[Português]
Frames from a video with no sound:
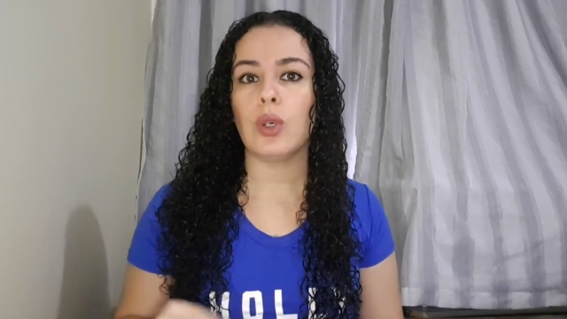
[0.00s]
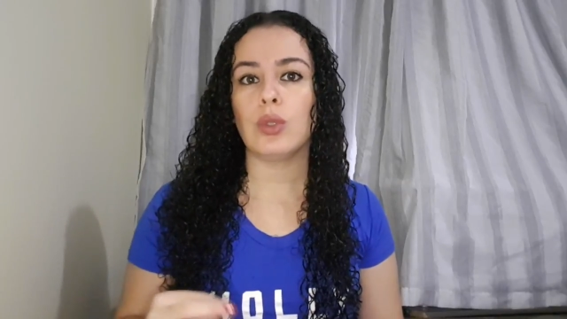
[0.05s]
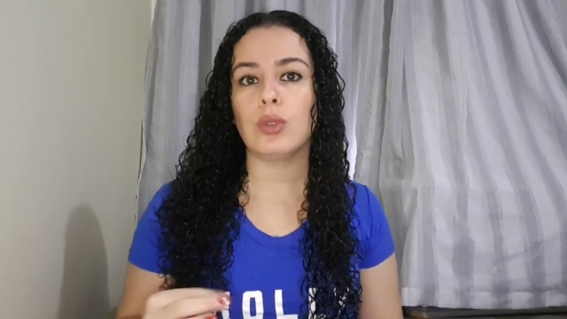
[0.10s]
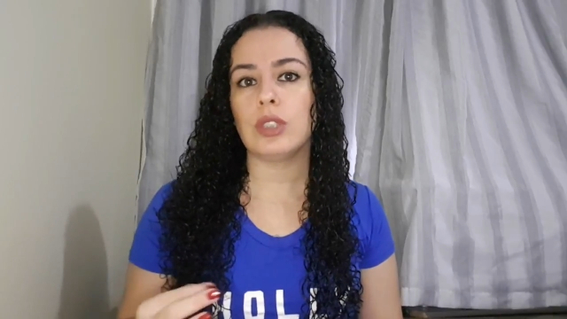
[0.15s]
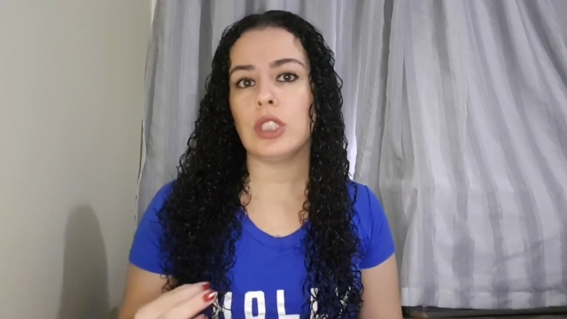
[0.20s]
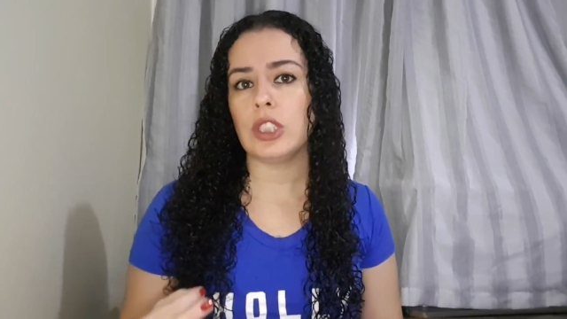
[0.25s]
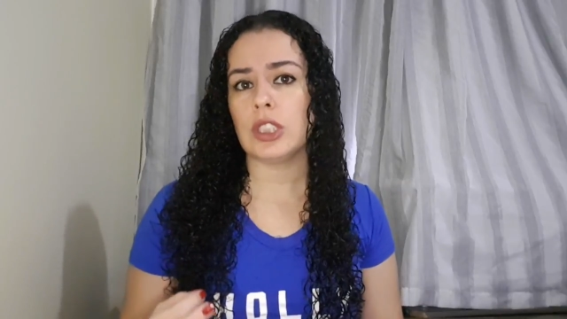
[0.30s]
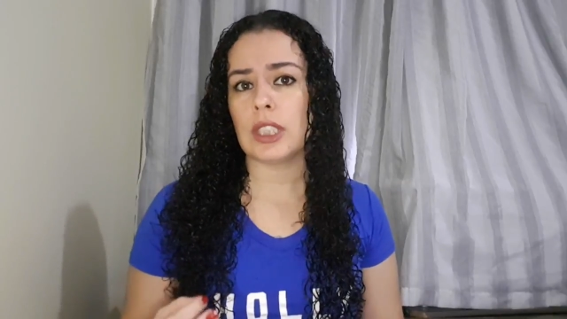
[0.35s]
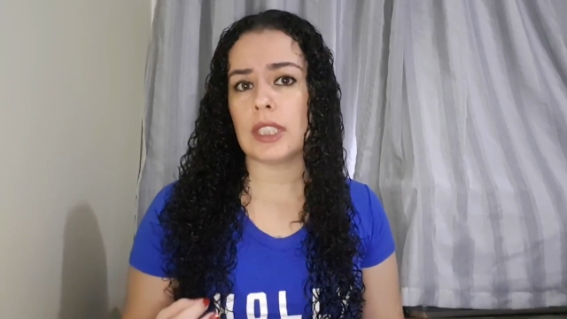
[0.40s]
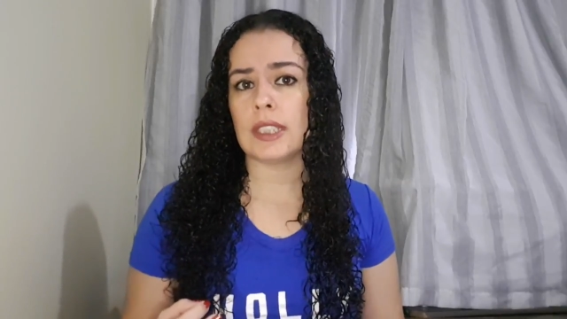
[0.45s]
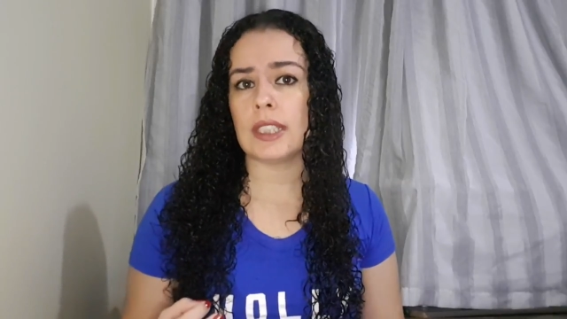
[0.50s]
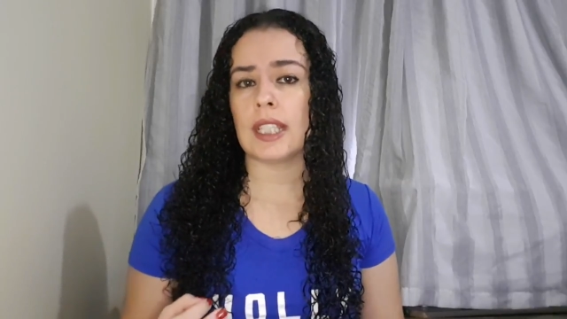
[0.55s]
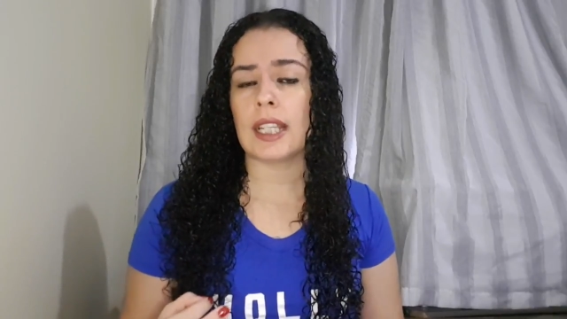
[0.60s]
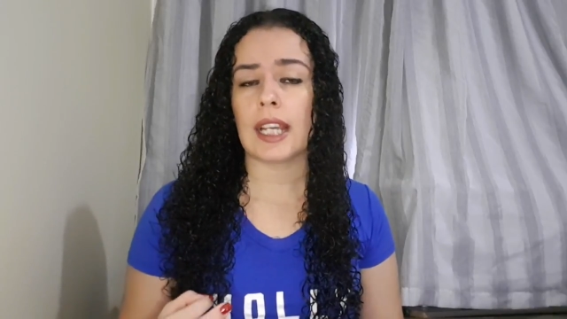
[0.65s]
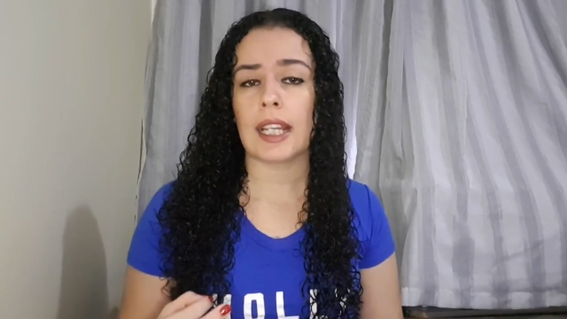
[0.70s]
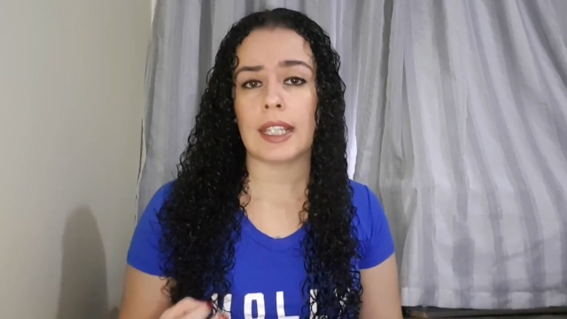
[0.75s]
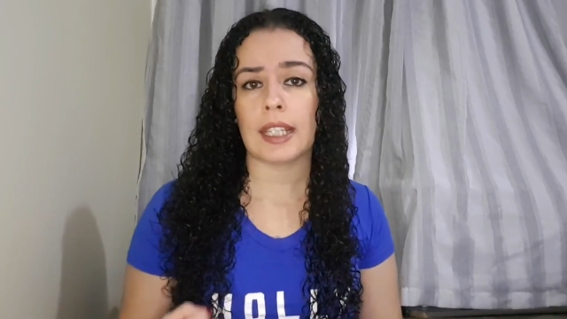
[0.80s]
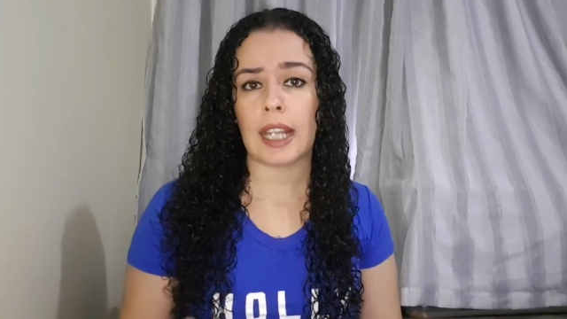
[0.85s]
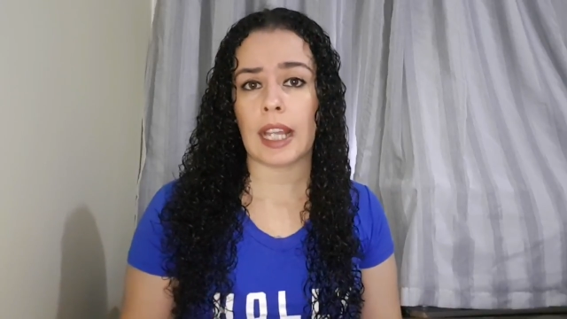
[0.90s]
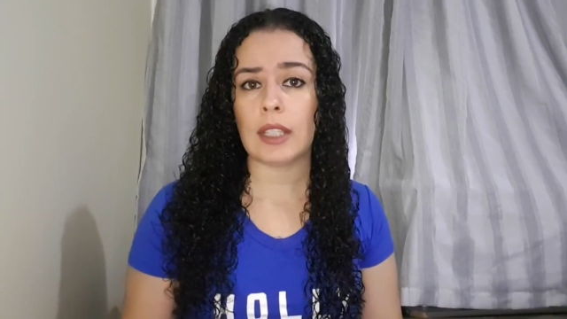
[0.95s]
ou deixar
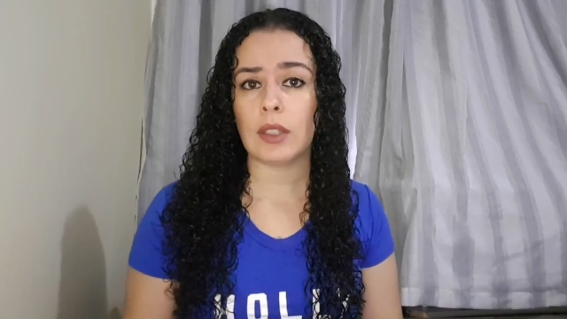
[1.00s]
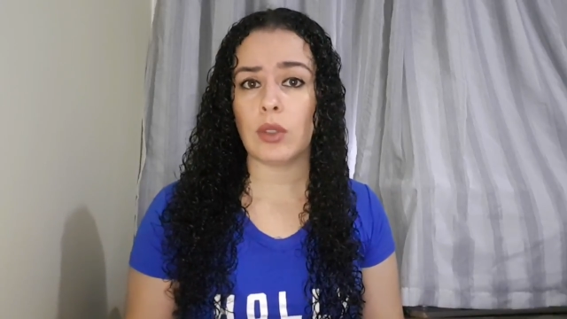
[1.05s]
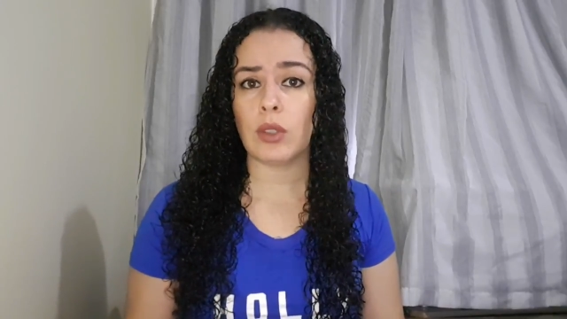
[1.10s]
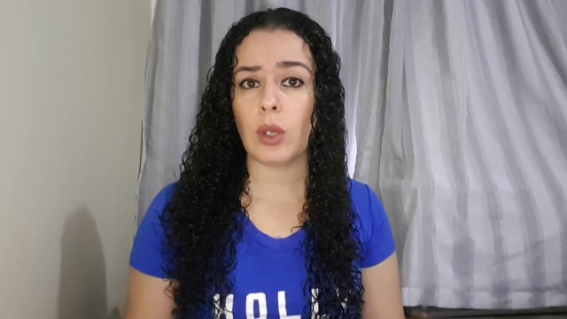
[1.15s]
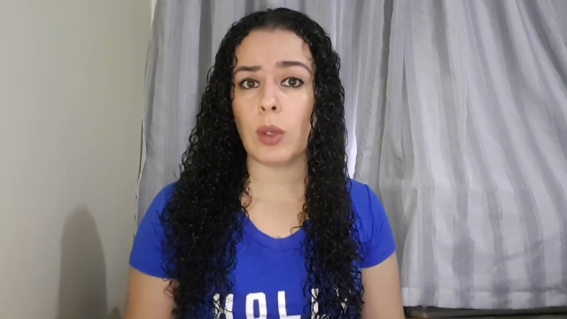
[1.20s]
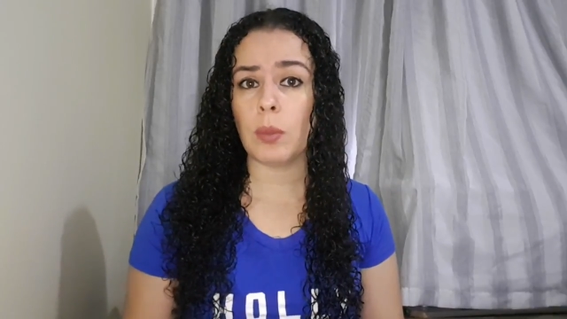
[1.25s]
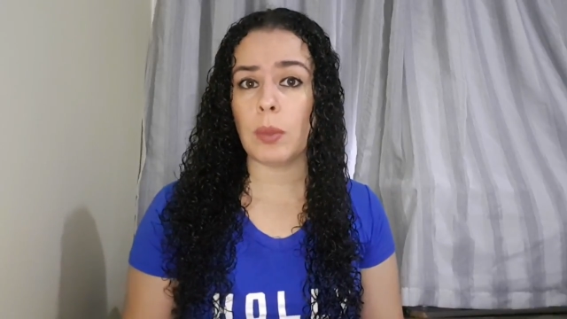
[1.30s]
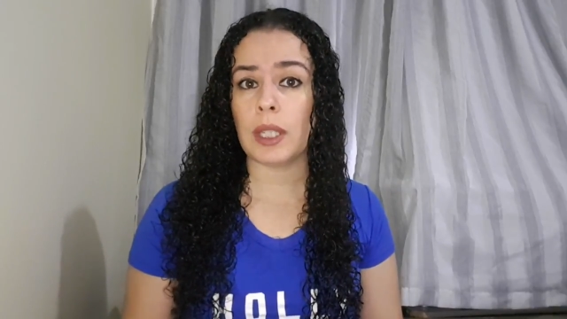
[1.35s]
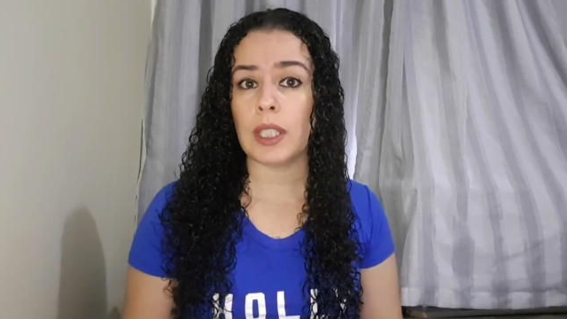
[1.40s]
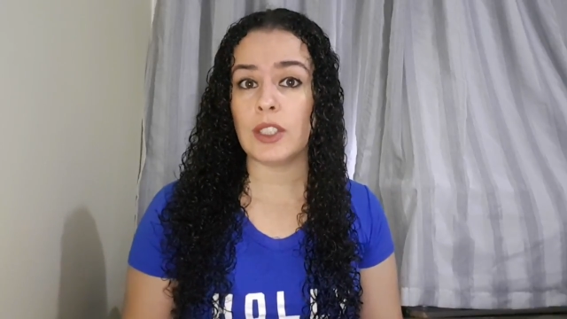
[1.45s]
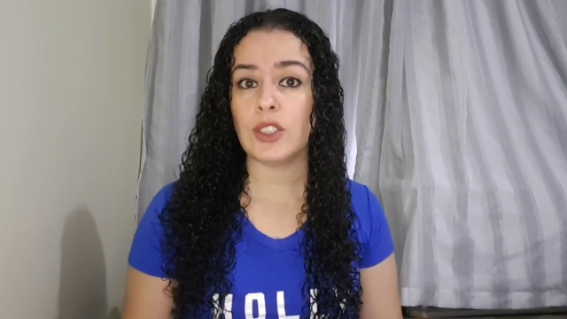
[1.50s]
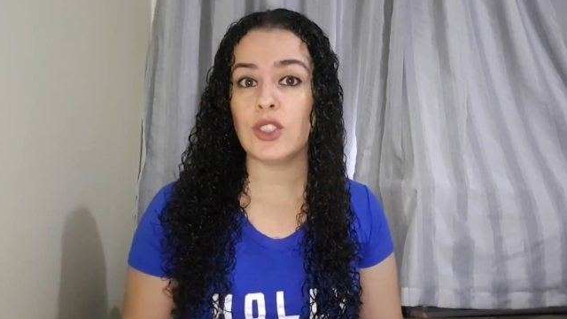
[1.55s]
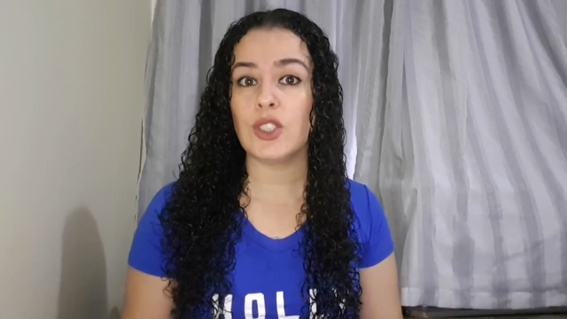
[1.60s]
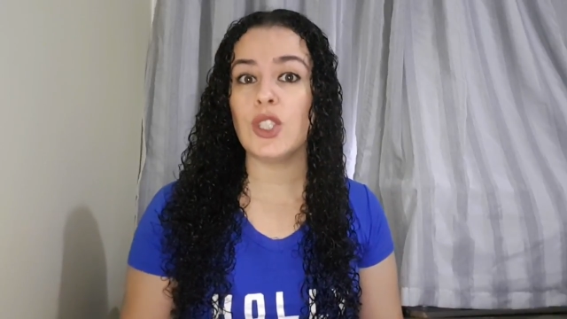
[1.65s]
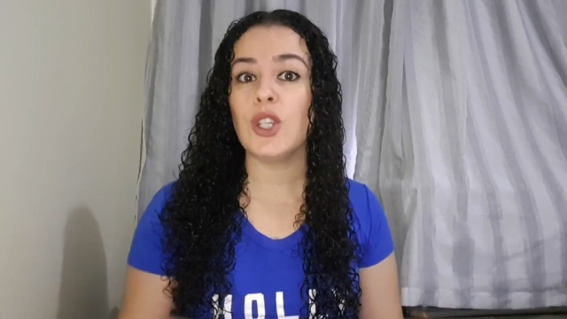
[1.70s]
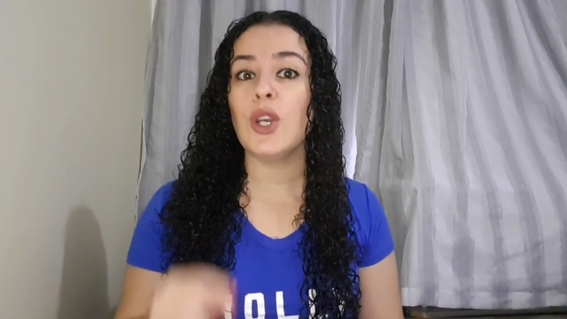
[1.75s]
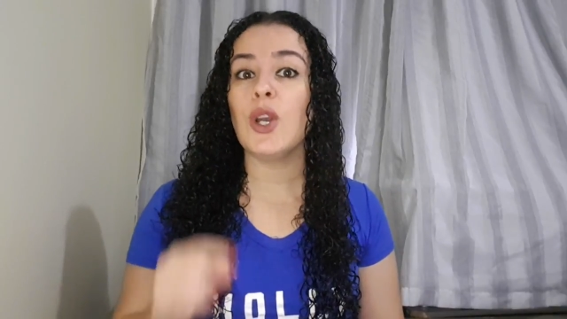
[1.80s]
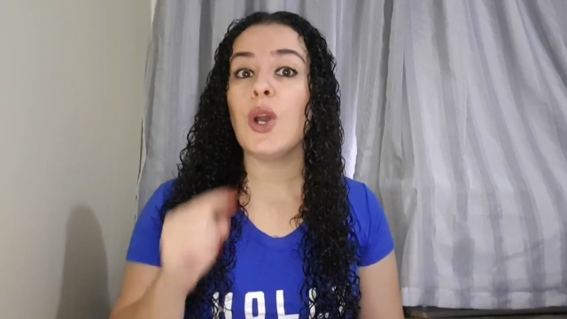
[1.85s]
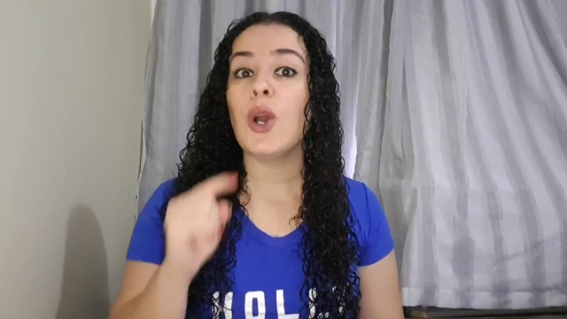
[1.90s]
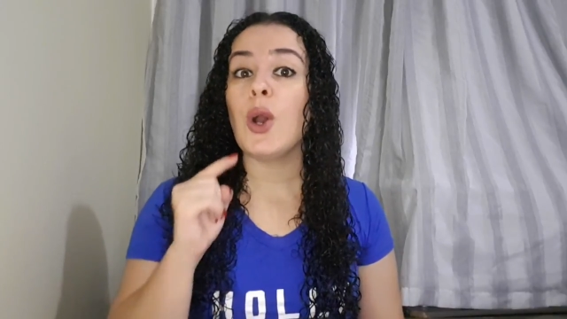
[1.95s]
secar naturalmente,